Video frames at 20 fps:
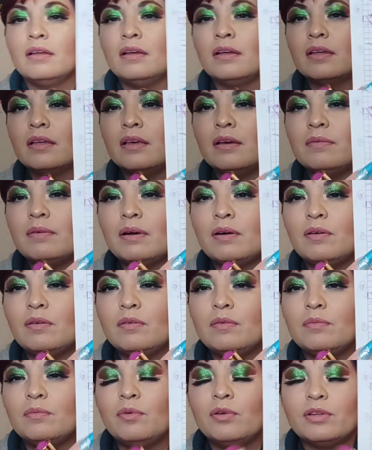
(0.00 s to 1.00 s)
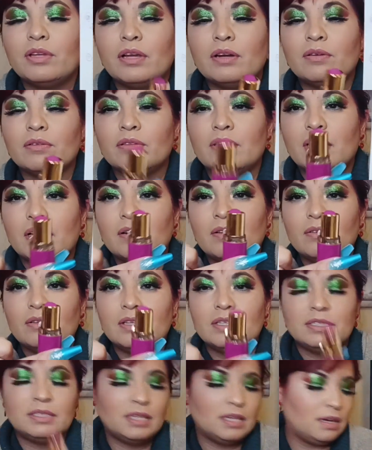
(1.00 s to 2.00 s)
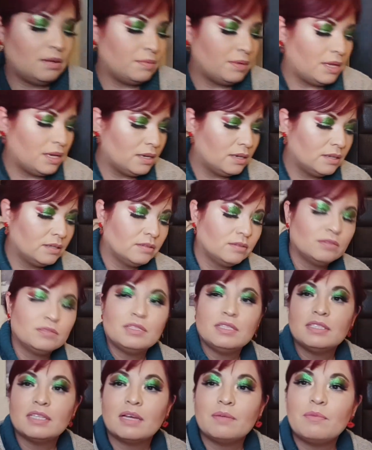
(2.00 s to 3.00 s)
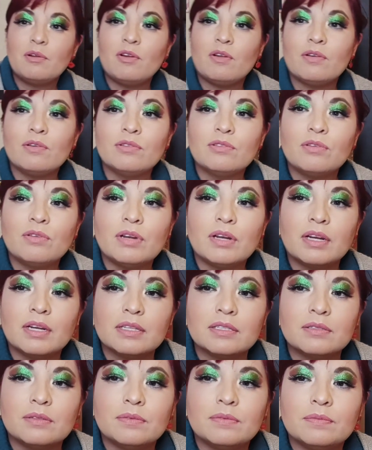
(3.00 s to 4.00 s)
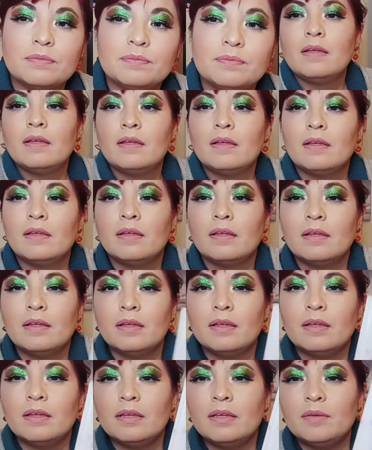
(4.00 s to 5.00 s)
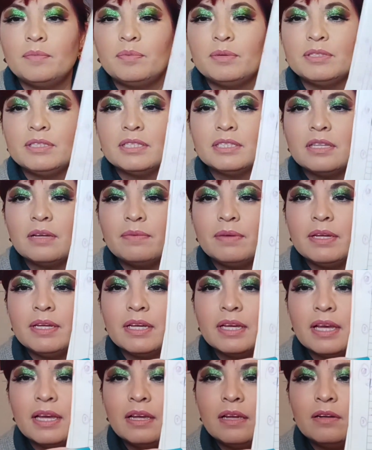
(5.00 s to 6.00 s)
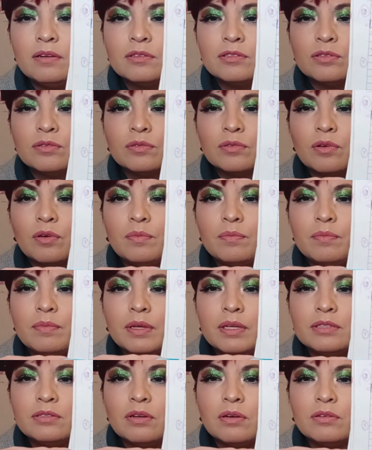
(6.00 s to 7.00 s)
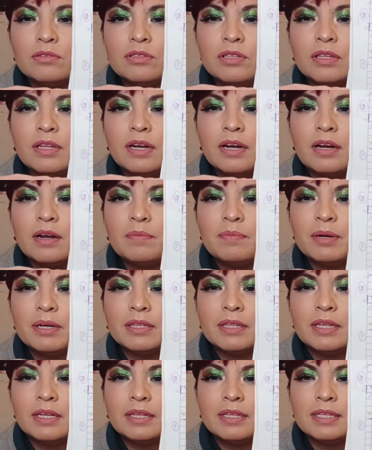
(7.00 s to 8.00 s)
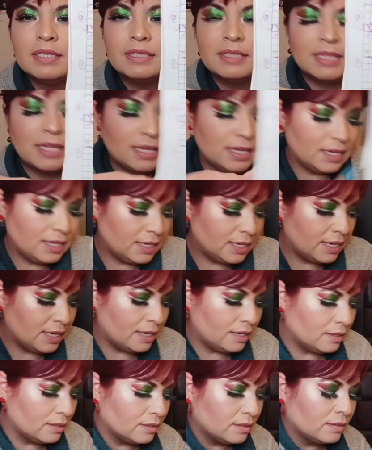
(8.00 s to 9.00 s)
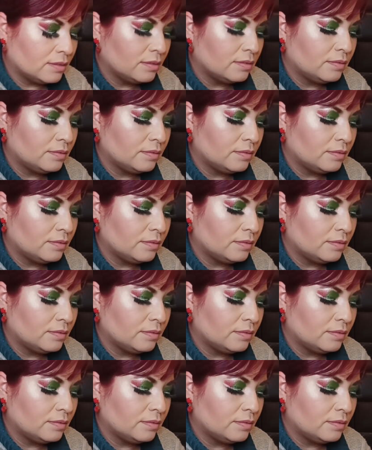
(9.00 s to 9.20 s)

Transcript: aquí abajo voy a anotarlo de este labial. Entonces déjenme lo anoto y regreso. Y pues ya saben que los comienzo a considerar a partir de esta línea